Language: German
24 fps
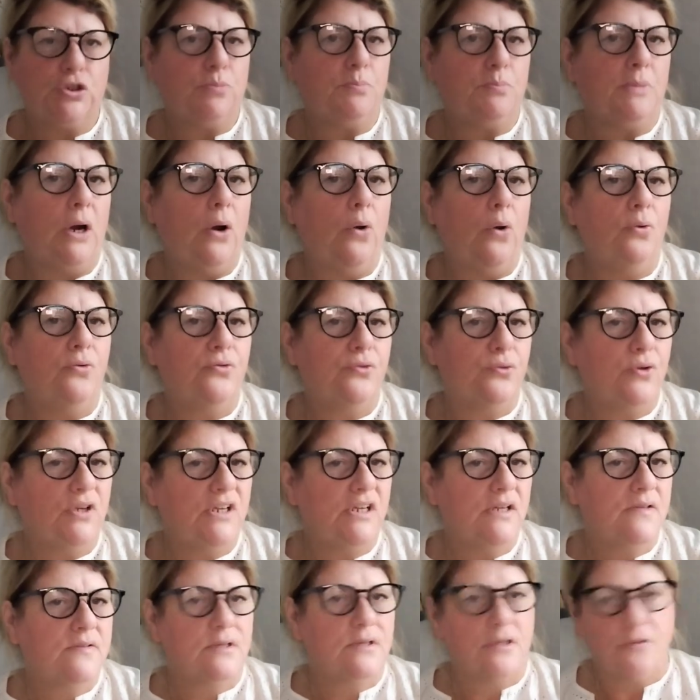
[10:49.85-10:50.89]
ich mir auch zu
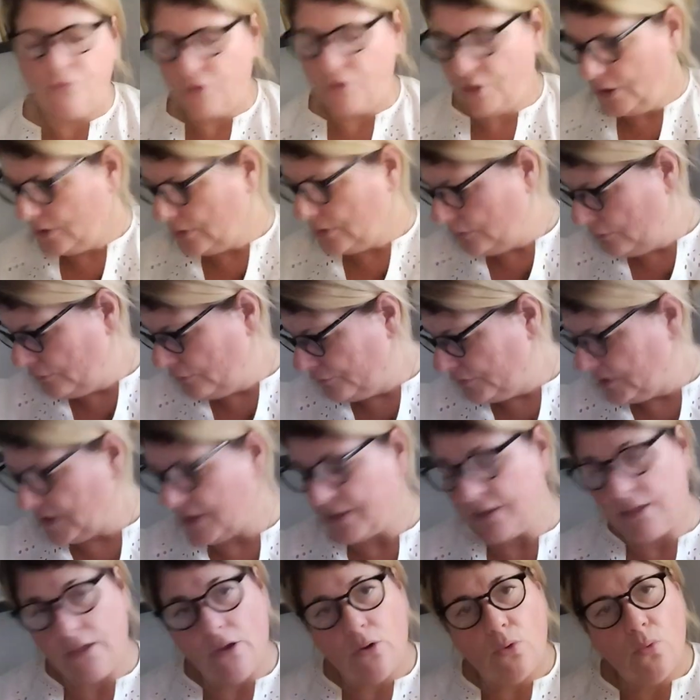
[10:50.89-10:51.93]
jeder Zeit wieder kaufen,
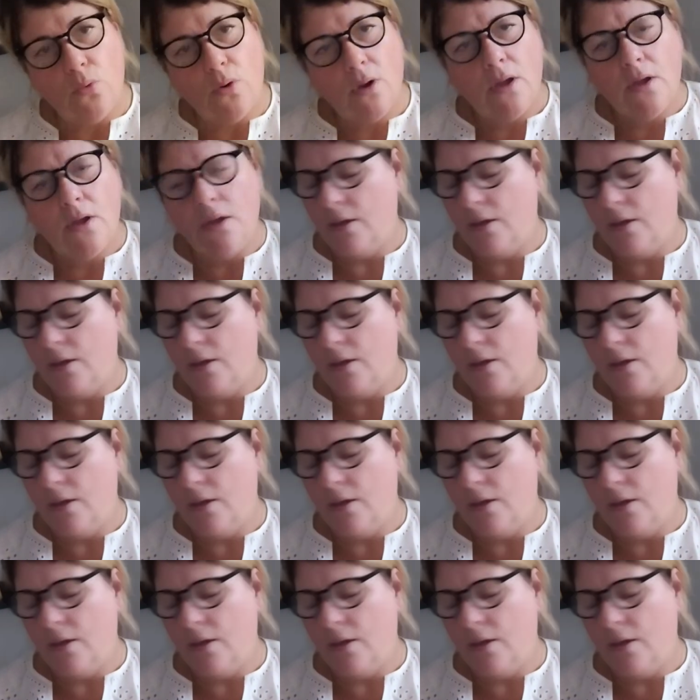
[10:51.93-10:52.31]
kann ich auch